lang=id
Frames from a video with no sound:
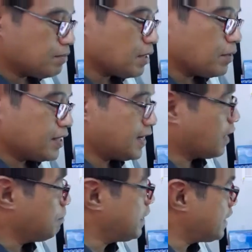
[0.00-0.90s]
kita bisa
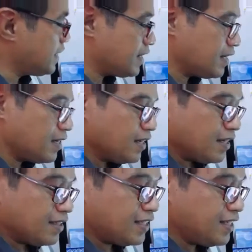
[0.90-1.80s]
mengerjakan bedanya.
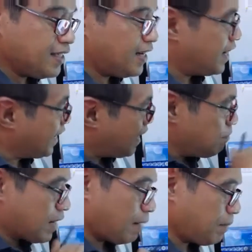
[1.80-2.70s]
Di sini tidak ada
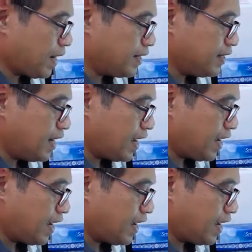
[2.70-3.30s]
gambar apa yang ada di